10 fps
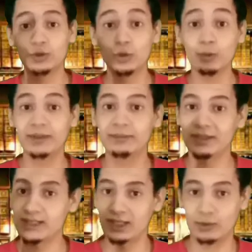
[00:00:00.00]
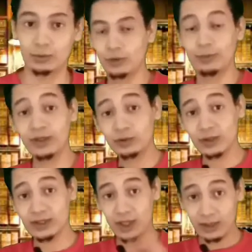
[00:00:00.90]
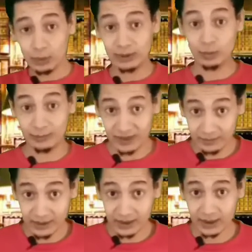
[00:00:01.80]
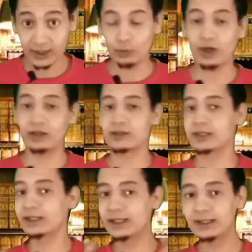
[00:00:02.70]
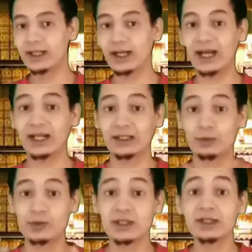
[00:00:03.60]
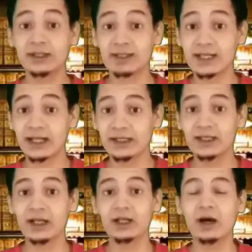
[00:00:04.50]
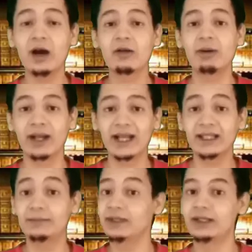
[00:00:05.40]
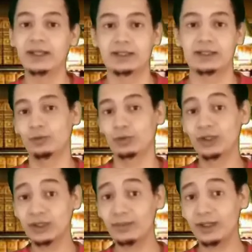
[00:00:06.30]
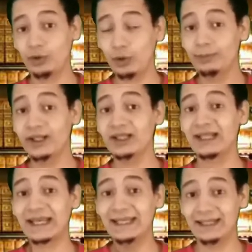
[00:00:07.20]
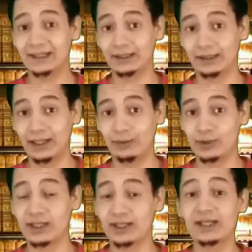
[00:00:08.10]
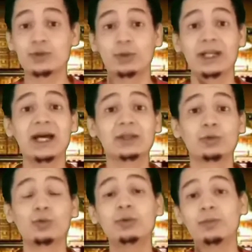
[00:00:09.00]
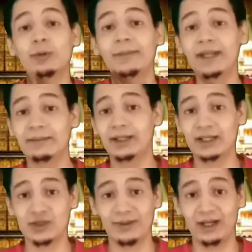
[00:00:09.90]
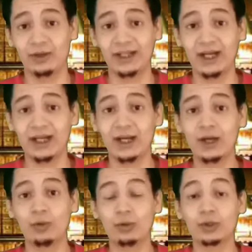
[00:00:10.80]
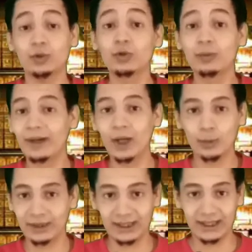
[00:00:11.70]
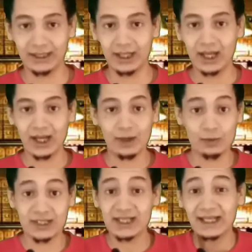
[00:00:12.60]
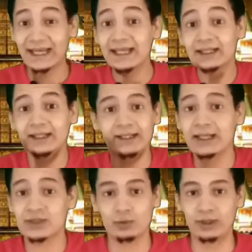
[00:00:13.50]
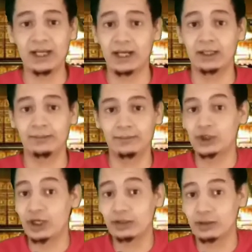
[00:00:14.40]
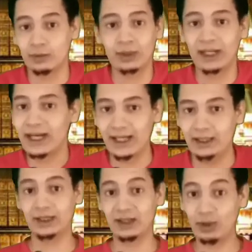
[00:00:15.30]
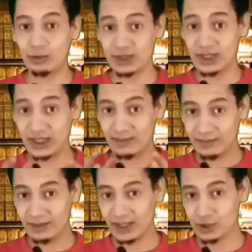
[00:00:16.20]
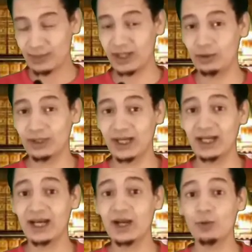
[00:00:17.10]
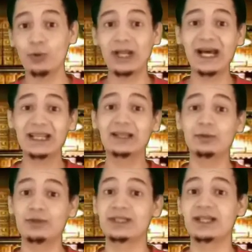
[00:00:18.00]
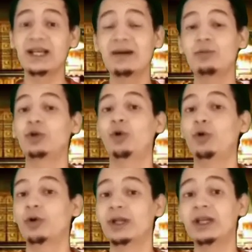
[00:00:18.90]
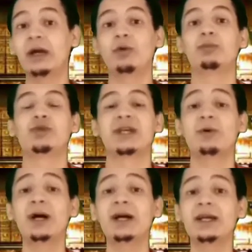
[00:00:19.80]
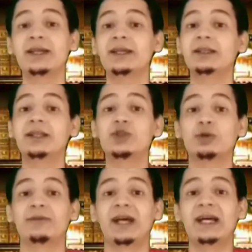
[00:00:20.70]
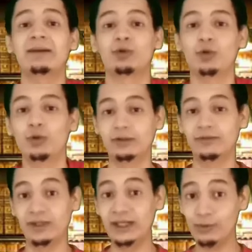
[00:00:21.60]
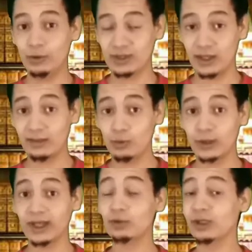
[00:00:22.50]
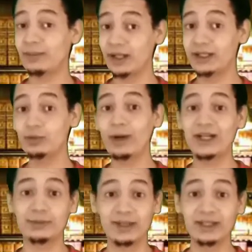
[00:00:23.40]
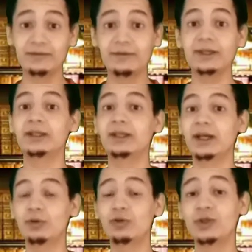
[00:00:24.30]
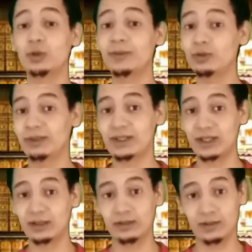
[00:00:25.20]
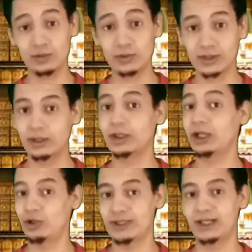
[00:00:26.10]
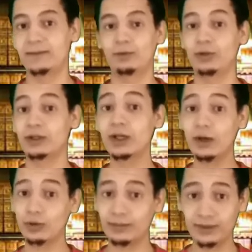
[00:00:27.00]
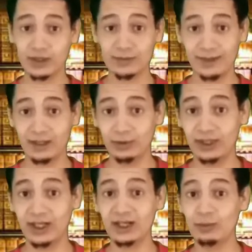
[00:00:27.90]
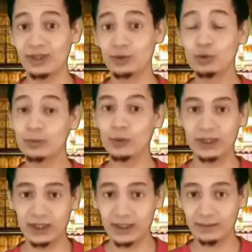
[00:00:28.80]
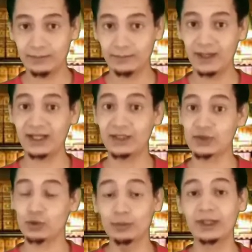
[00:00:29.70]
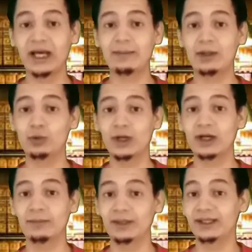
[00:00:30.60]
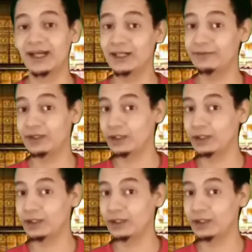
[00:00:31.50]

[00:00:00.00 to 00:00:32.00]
تؤمن برسالته وبرضو أصحابه اللي مؤمنين بيه كانوا حريصين جدا على توصيل الرسالة دي لأكبر عدد من الناس وده طبعا حبا للخير عاوزين الناس كلها تكون مؤمنة بالله سبحانه وتعالى ويدخلوا معاهم الجنة عاوزين الخير للناس كلها مش أكتر ولا أقل كانوا عاوزين الإيمان بالله سبحانه وتعالى والعدل والسلام والحرية والمساواة ينتشروا في العالم كله فالنبي وأصحابه كانوا طمعانين وعشمانين في إن اليهود يؤمنوا برسالة الرسول صلى الله عليه وسلم ويرجعوا ربنا سبحانه وتعالى ويتوبوا إليه بعد الذنوب اللي عملوها من تحريف